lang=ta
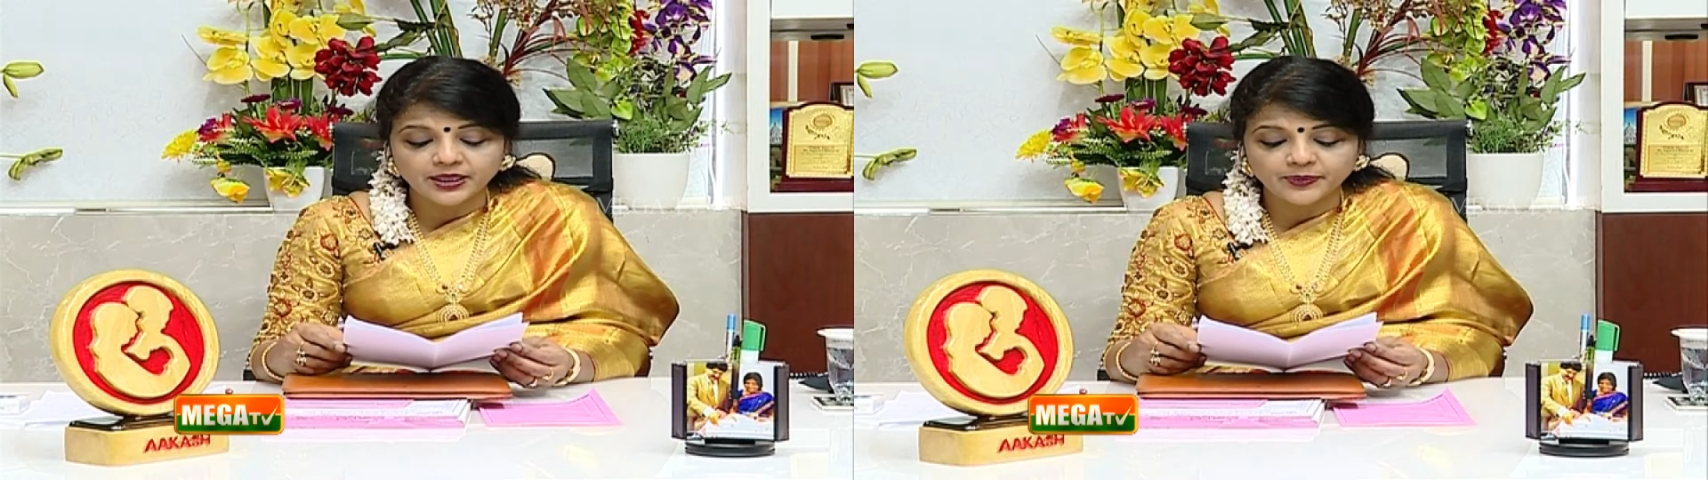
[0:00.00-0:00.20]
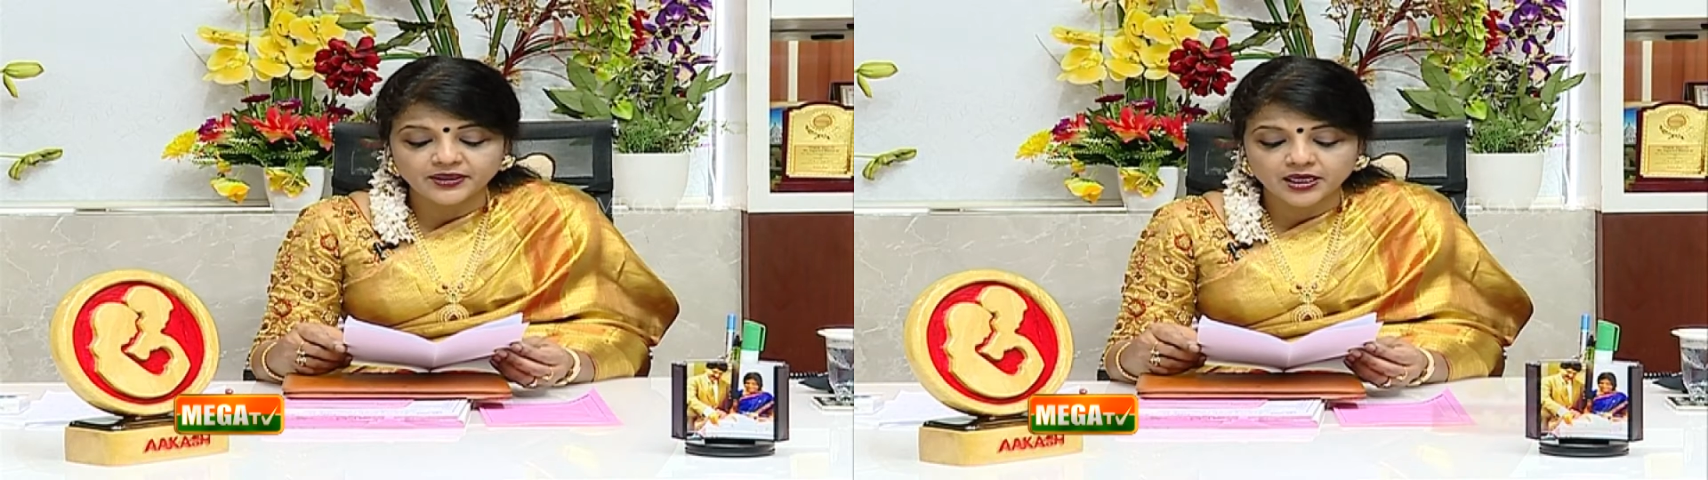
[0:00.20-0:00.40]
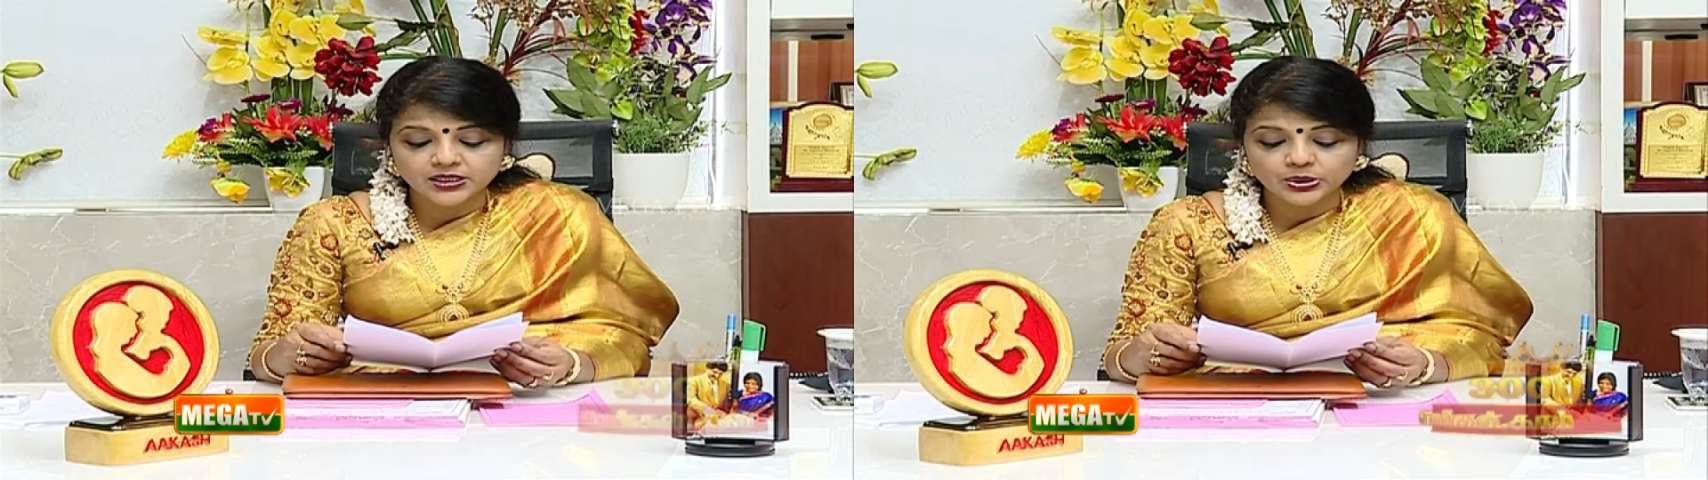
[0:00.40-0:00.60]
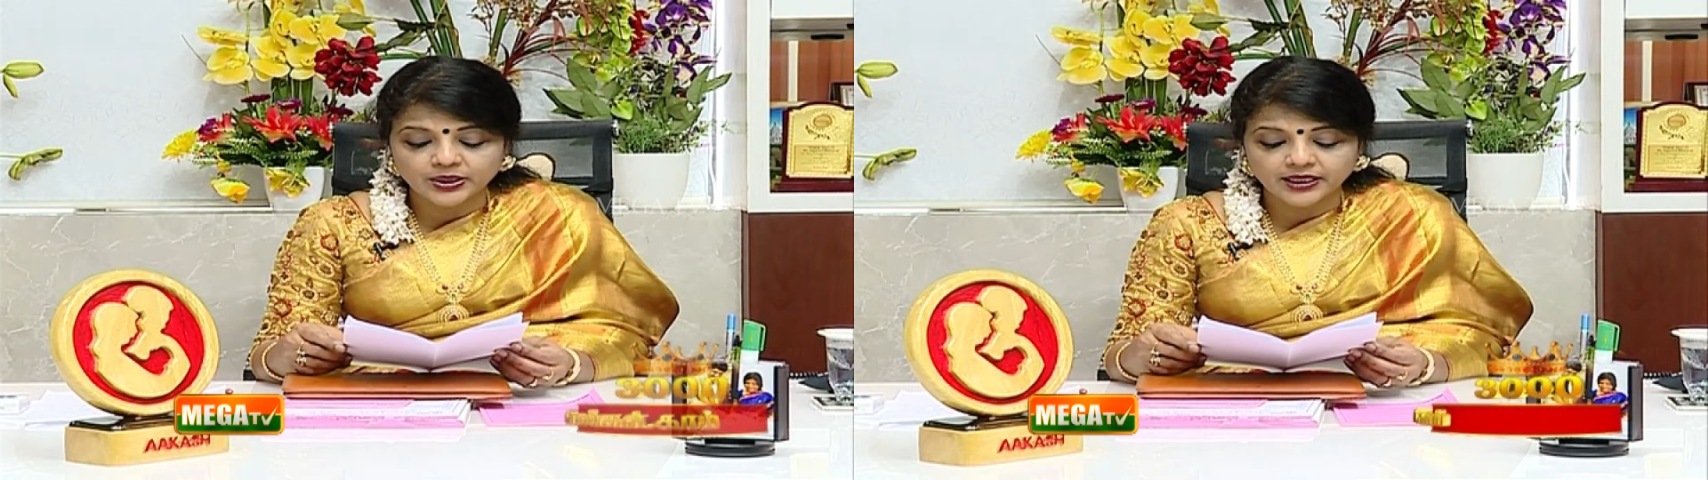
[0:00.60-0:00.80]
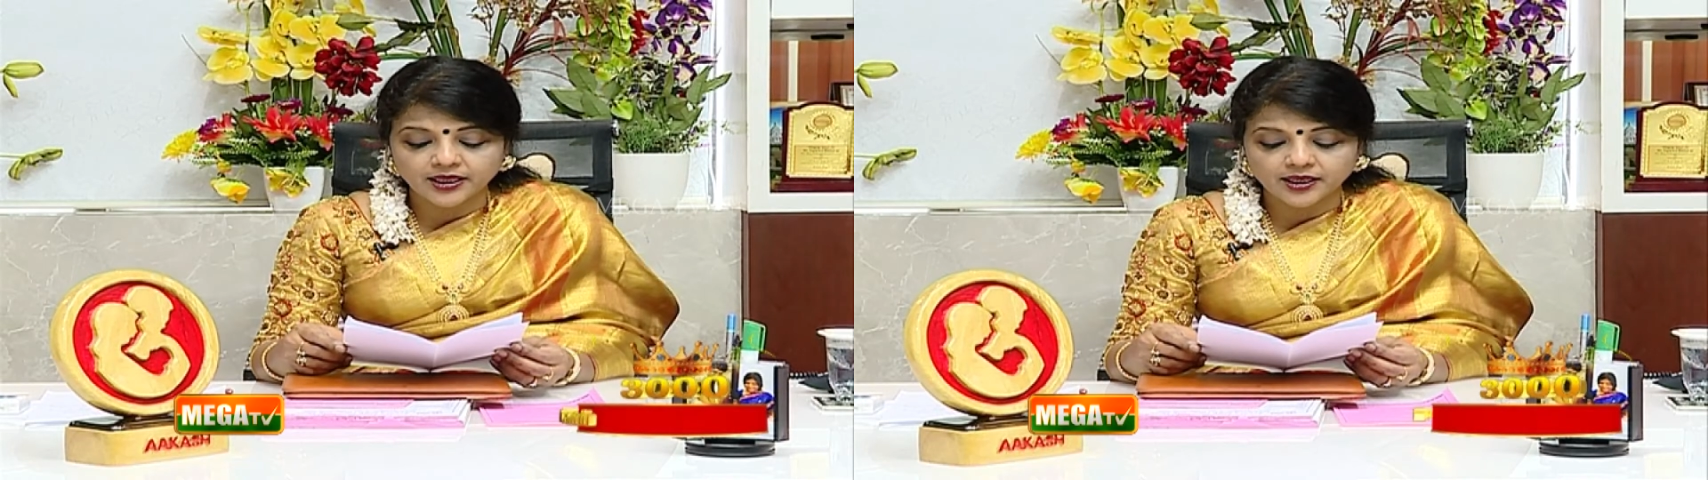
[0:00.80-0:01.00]
இருப்பதாக
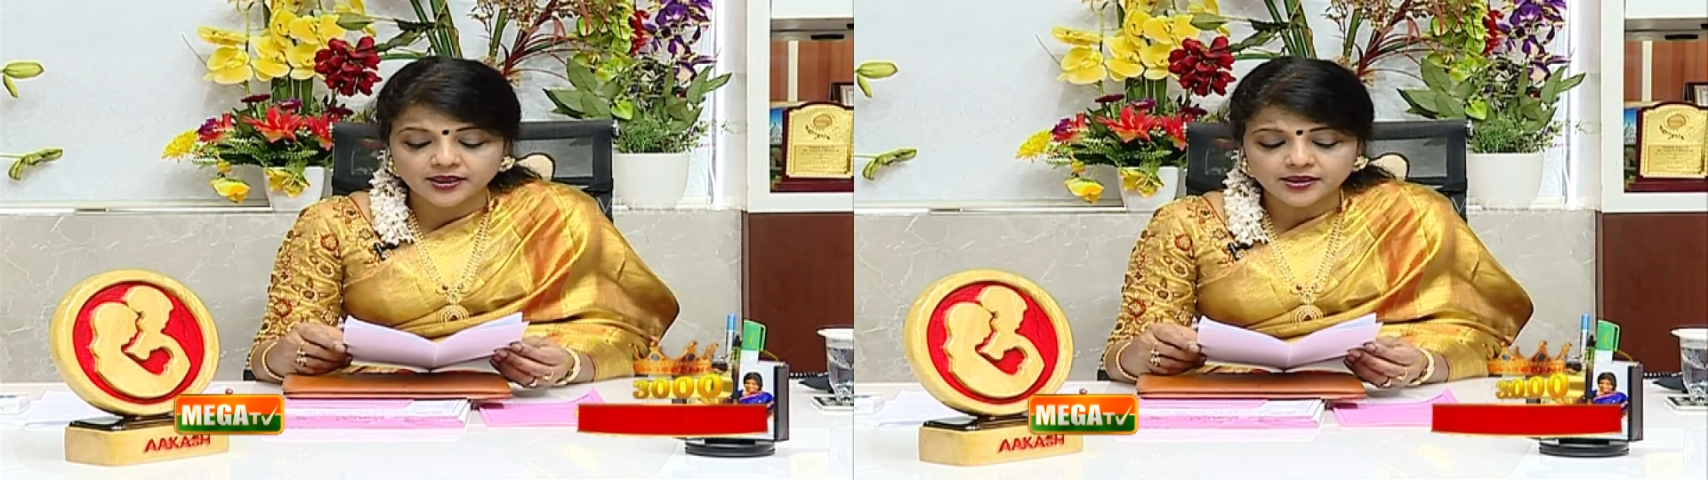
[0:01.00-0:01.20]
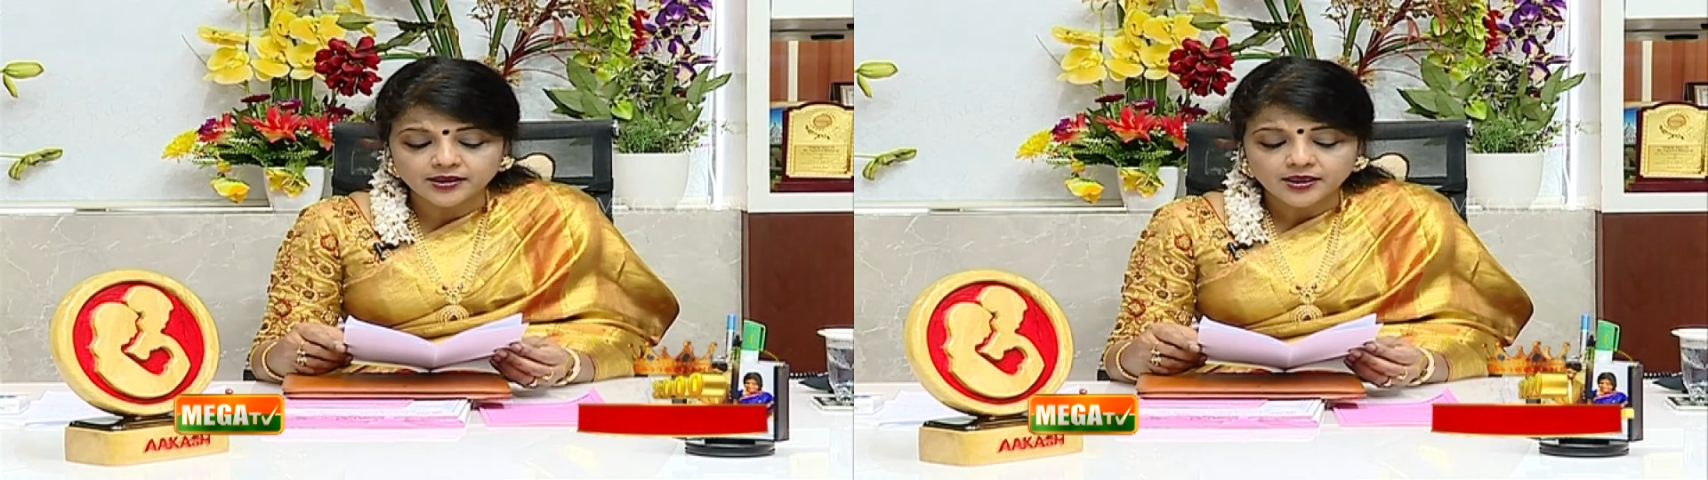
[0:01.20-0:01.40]
சொல்கிறார்கள்